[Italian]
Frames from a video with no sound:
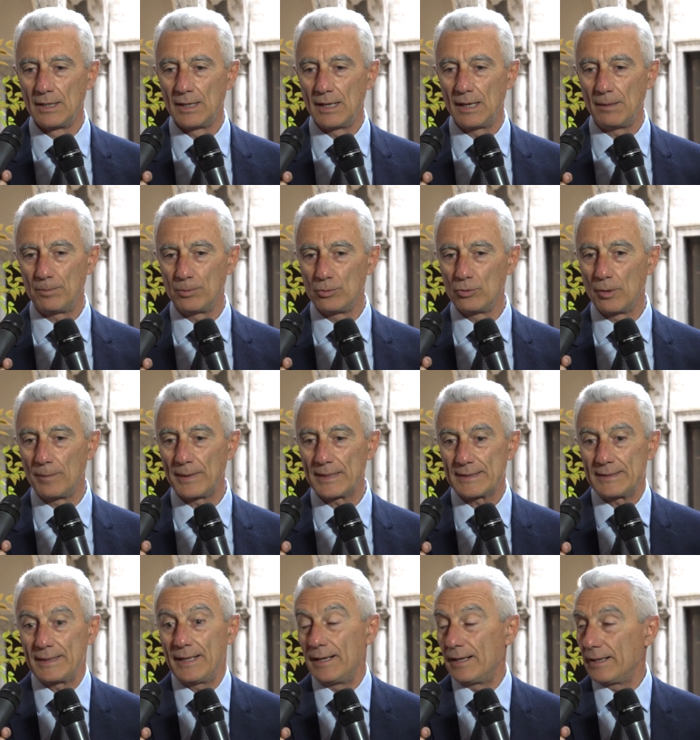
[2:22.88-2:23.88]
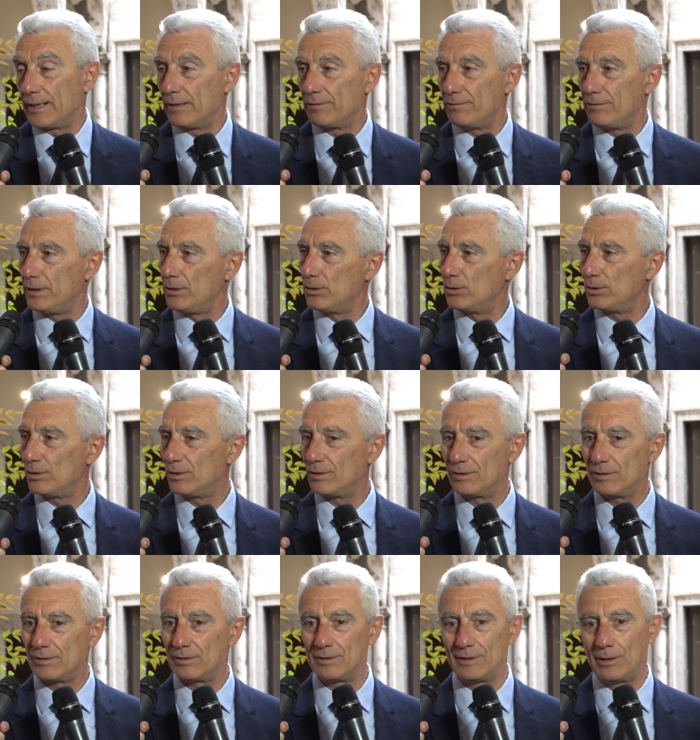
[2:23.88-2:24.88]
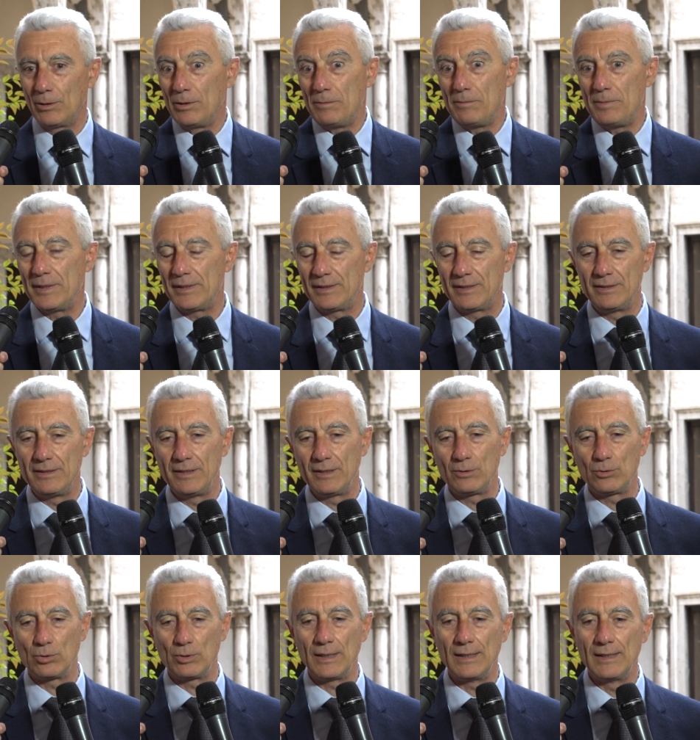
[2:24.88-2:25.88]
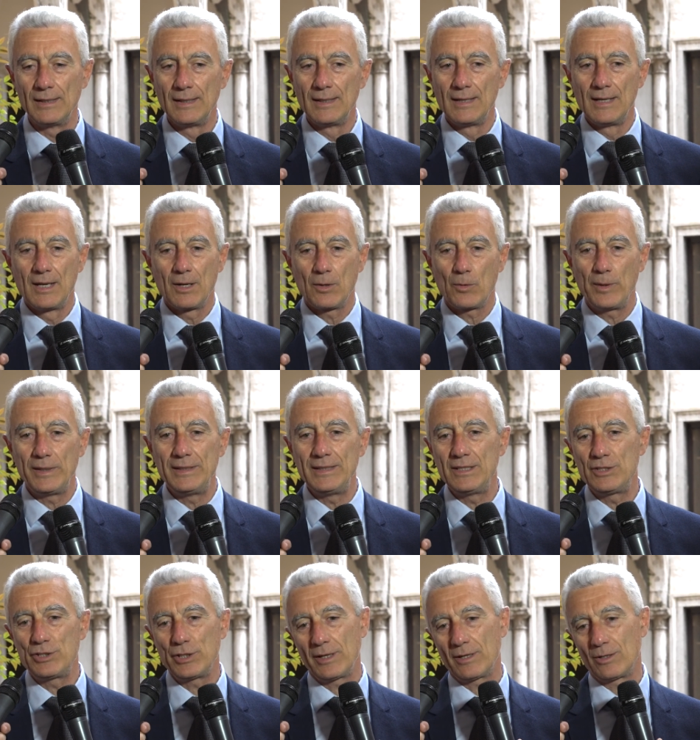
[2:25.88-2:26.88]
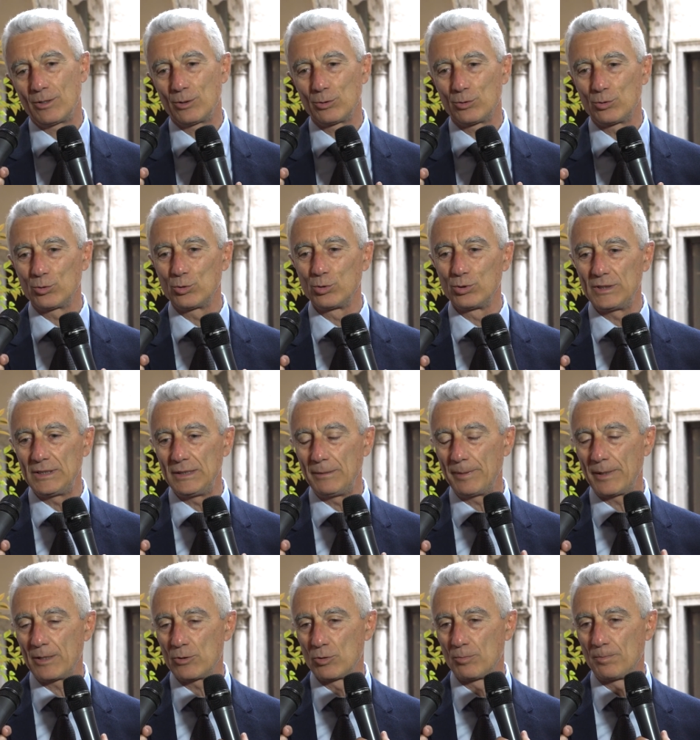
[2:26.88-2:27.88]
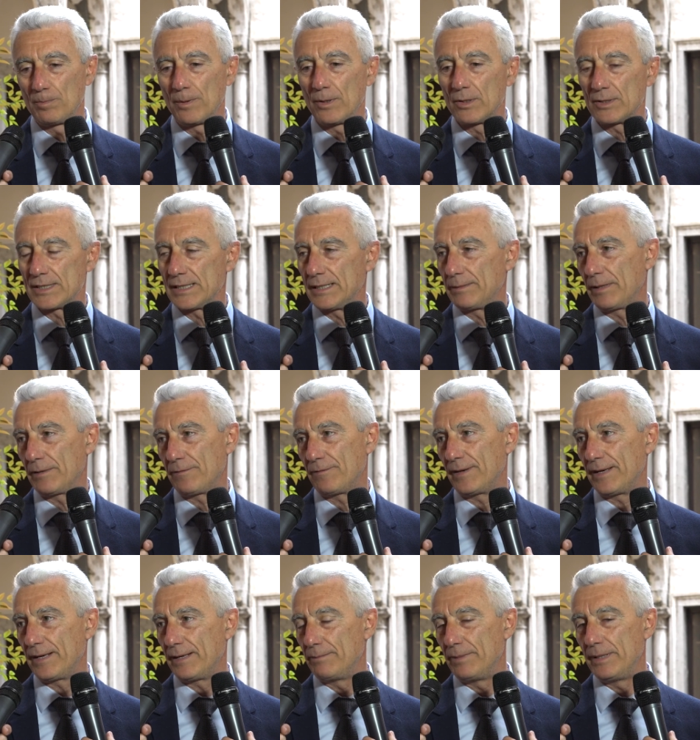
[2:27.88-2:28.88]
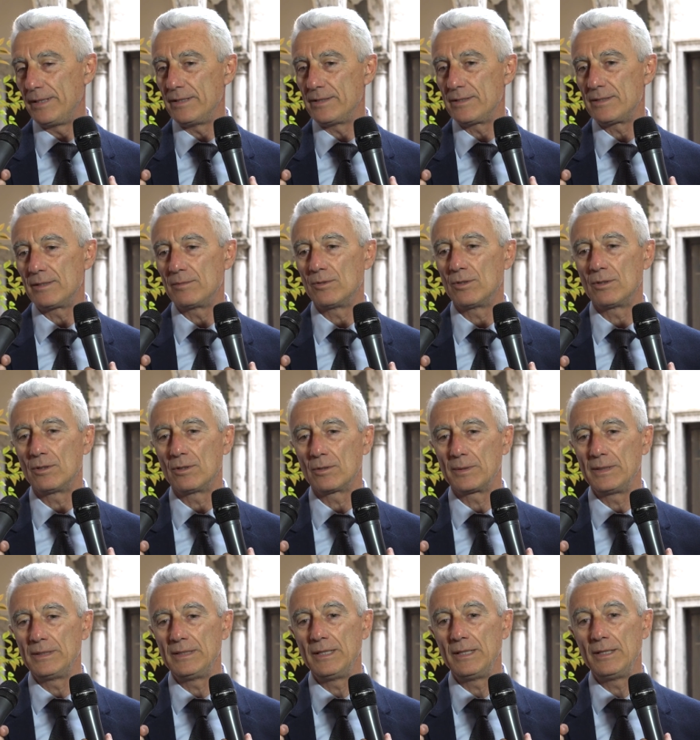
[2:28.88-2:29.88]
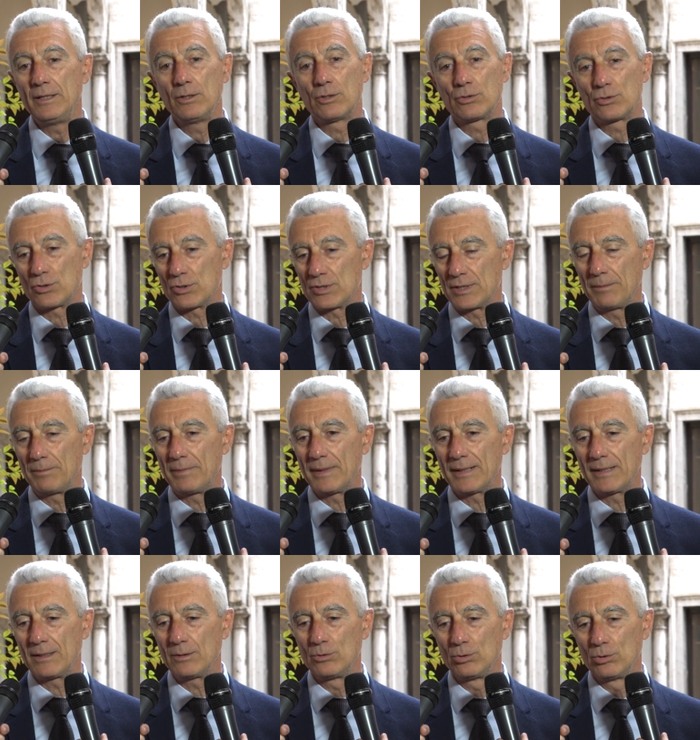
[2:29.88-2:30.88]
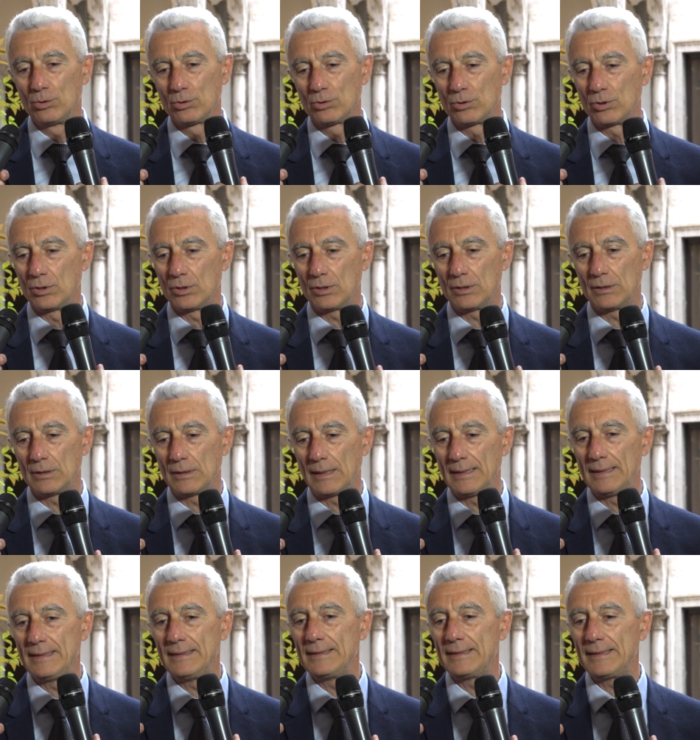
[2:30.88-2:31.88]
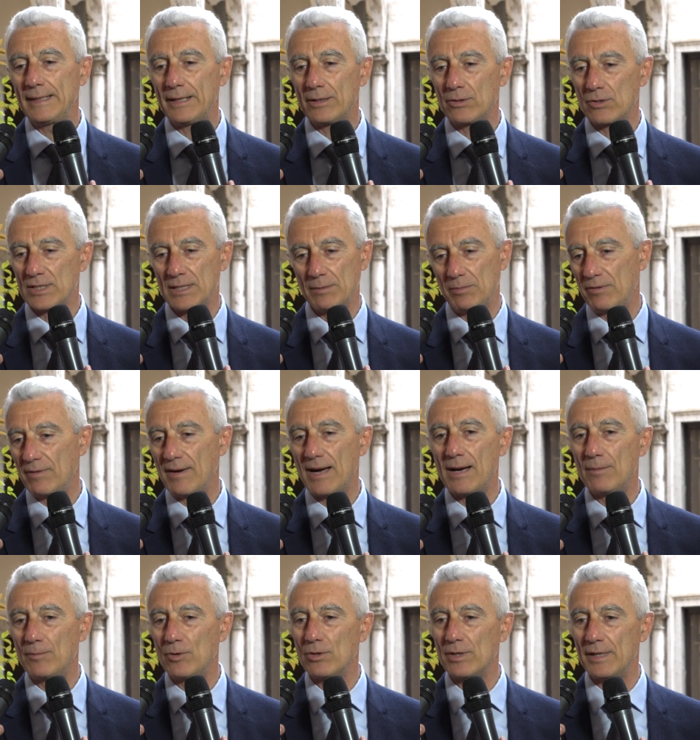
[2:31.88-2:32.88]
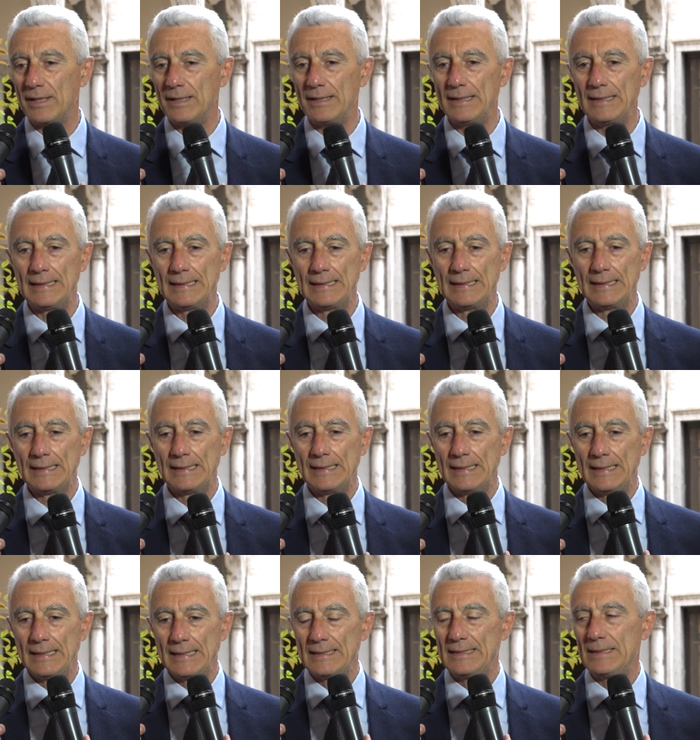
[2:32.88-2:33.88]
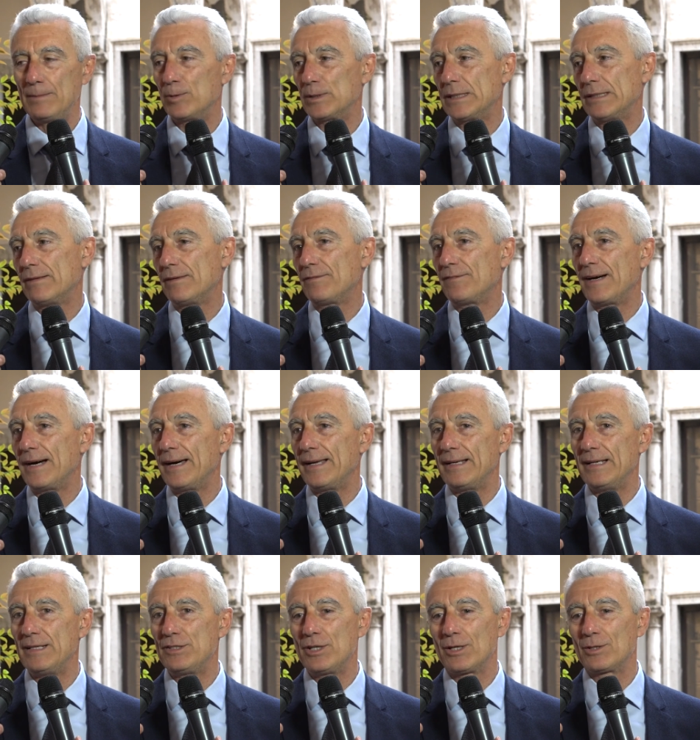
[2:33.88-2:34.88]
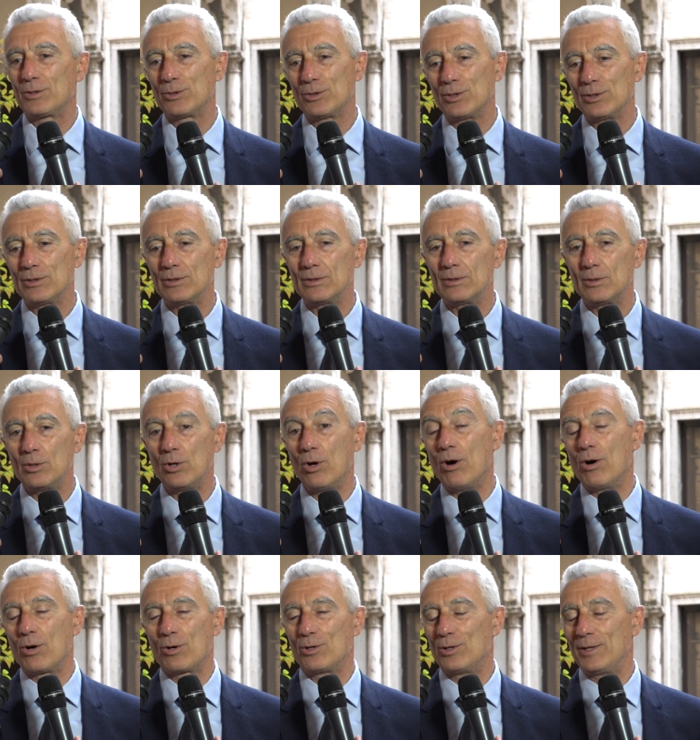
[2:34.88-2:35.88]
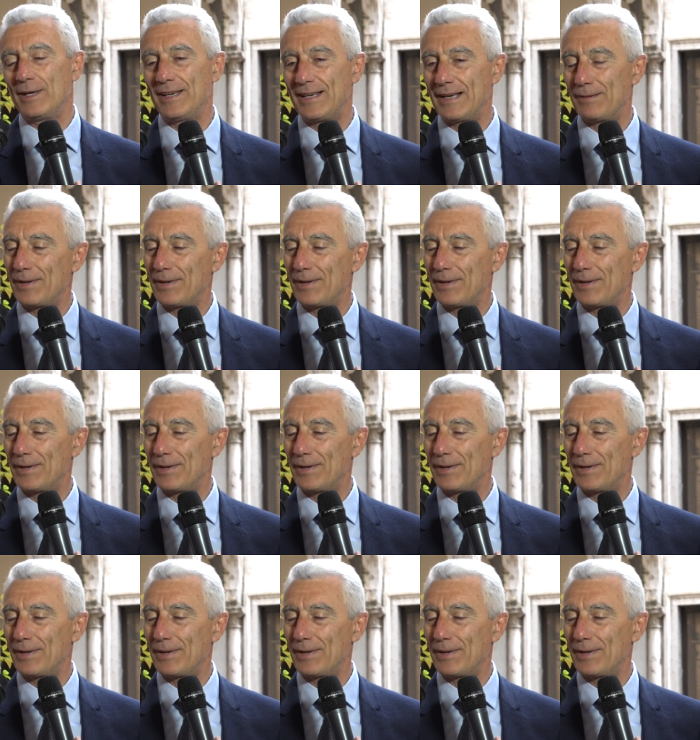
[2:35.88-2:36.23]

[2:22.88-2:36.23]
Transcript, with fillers: appunto Marcel che ha vinto le Olimpiadi addirittura, quindi c'erano tutti i presupposti per fare benissimo, quindi io ci ho sempre creduto, all'interno sapevamo che si poteva fare, certo l'oro era